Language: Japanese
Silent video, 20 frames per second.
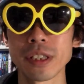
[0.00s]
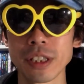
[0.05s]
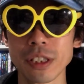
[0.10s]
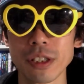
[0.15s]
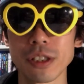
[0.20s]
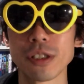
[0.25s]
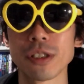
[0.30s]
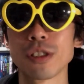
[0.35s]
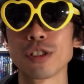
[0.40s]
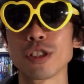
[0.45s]

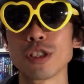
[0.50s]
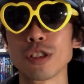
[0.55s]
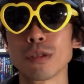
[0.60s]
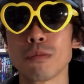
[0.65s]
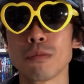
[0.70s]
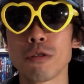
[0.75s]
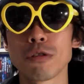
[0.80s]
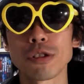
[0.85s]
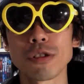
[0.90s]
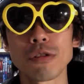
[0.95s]

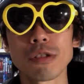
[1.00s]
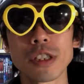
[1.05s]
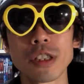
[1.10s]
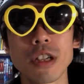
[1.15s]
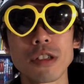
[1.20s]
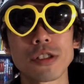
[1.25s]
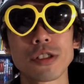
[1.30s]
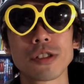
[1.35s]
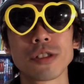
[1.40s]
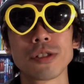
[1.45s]
ンディング、目標金
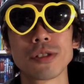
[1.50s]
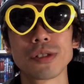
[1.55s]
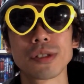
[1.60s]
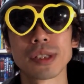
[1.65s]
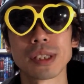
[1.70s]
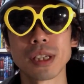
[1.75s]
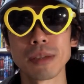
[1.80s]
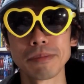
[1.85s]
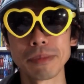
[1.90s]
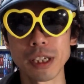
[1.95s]
額
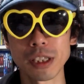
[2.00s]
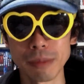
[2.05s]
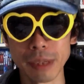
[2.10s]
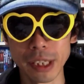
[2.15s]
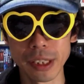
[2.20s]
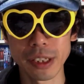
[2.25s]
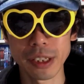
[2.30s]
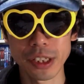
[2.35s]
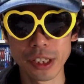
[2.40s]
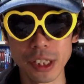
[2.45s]
300
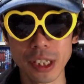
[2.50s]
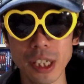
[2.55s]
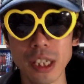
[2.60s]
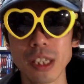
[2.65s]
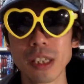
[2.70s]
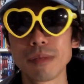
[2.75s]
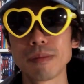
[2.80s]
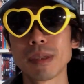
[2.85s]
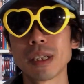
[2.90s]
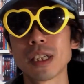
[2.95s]
万円でした
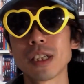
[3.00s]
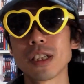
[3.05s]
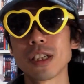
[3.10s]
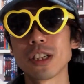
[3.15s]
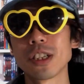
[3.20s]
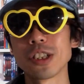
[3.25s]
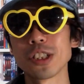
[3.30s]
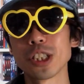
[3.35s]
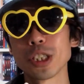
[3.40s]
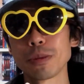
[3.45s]
が、
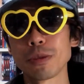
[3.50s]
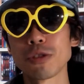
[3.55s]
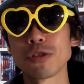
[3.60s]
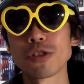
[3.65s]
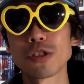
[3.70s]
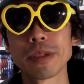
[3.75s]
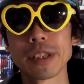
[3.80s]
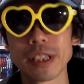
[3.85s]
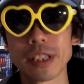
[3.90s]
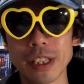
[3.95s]
まあ自分を
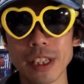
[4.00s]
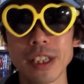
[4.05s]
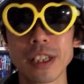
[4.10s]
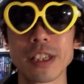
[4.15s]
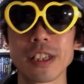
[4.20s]
含めてね、